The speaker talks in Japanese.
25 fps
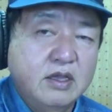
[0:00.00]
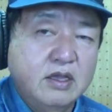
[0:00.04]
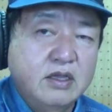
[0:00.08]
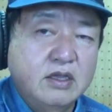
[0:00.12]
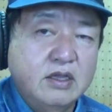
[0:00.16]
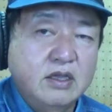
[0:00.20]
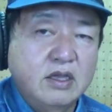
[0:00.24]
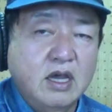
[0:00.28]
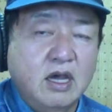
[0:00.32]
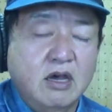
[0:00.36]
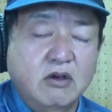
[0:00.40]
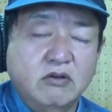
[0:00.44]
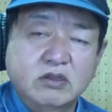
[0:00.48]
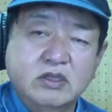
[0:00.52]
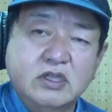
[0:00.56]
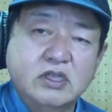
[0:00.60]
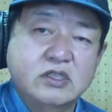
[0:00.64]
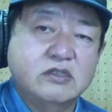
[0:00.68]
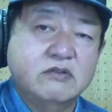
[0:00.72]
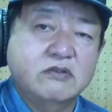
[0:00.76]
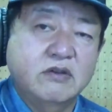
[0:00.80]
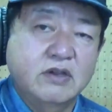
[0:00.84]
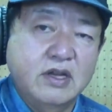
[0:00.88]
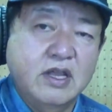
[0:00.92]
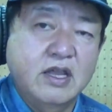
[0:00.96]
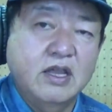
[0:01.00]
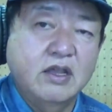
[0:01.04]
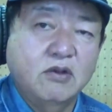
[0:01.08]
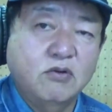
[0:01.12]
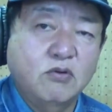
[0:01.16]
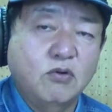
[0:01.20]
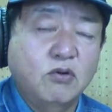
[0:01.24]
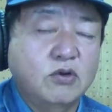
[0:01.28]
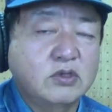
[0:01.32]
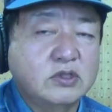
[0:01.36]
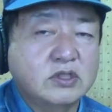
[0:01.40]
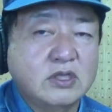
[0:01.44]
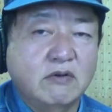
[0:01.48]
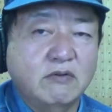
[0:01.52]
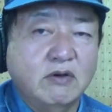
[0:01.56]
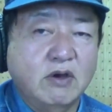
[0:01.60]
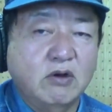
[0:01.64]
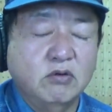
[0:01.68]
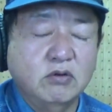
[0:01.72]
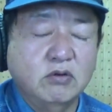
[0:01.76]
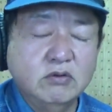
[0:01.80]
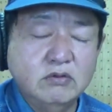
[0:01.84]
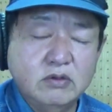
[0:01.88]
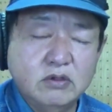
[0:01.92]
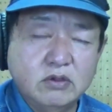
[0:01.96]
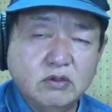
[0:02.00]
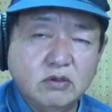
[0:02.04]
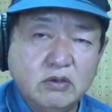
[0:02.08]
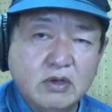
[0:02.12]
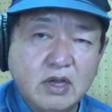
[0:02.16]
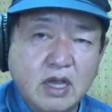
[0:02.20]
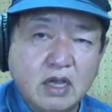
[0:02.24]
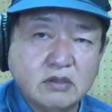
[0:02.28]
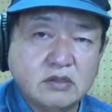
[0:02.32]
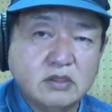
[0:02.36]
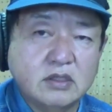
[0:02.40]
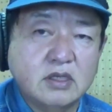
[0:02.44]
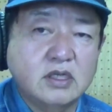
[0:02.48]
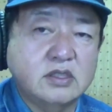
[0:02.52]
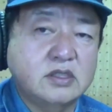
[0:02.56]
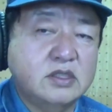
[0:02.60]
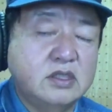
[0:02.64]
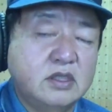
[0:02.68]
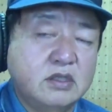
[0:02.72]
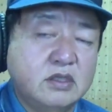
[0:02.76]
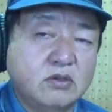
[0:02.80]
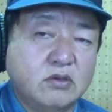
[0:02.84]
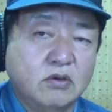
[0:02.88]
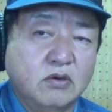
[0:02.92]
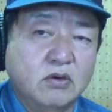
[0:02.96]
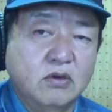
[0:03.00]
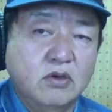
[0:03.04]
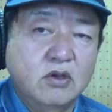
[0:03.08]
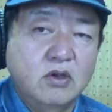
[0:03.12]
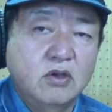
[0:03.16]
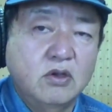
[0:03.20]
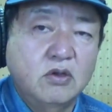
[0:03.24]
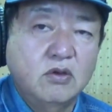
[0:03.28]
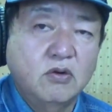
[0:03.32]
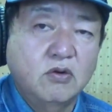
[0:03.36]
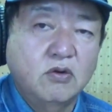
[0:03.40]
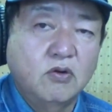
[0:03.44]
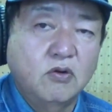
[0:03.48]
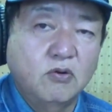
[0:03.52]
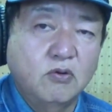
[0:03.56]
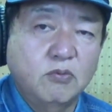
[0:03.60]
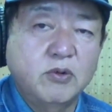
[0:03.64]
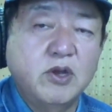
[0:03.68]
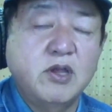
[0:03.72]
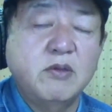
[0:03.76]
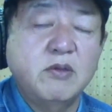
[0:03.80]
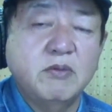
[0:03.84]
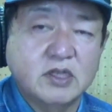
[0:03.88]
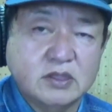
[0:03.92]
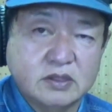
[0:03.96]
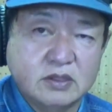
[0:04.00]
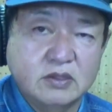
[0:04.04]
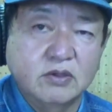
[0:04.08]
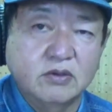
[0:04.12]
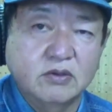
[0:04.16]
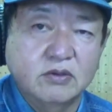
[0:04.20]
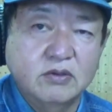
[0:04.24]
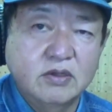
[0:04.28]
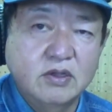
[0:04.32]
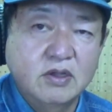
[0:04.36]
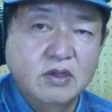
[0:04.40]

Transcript: いや私はね後者は本当に恥ずかしいと思いますよ